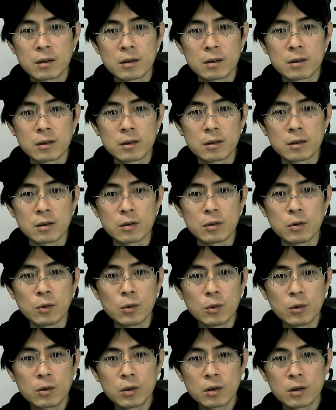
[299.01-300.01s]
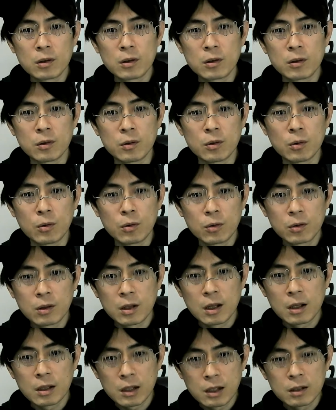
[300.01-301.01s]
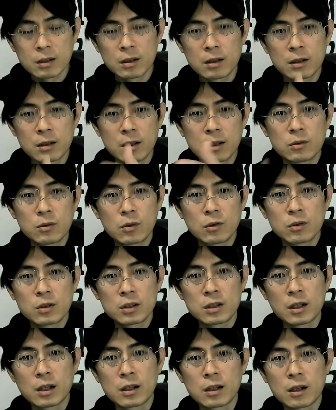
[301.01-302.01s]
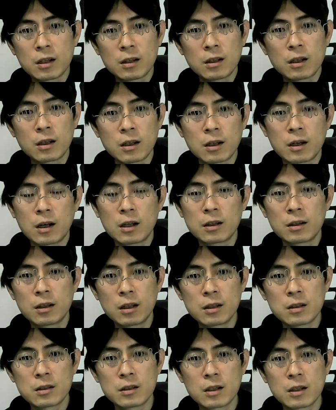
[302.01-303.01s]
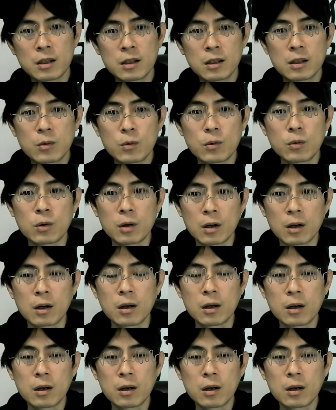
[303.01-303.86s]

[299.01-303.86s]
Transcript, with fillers: どどんなにテクノロジーなり何なりが発展していこうが